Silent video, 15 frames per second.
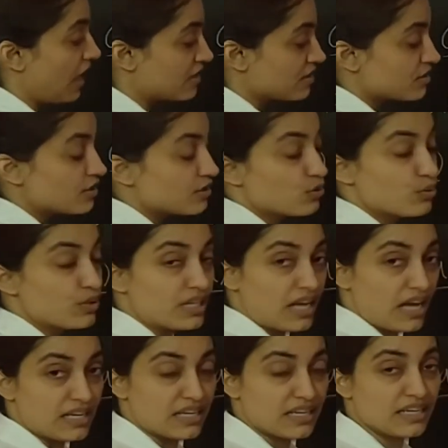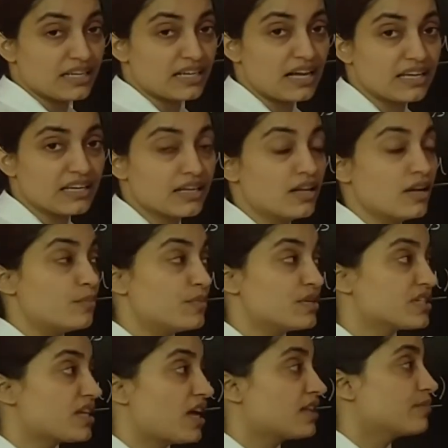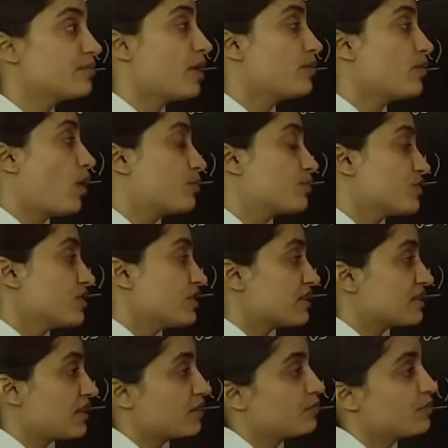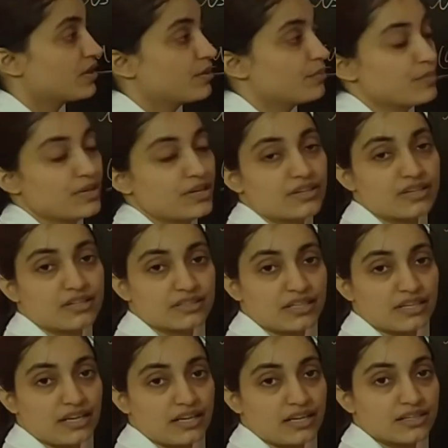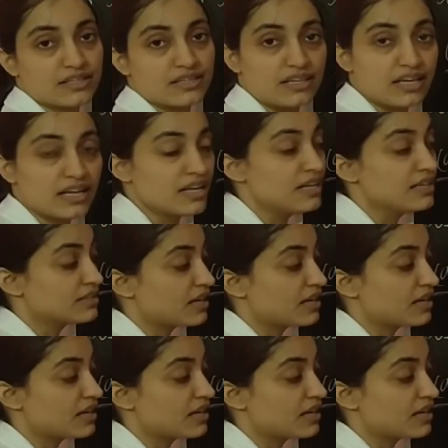आंसर तो निकालें ही निकालें बट साथ में आप ऑप्शन के साथ भी कंपेयर करते रहें ठीक है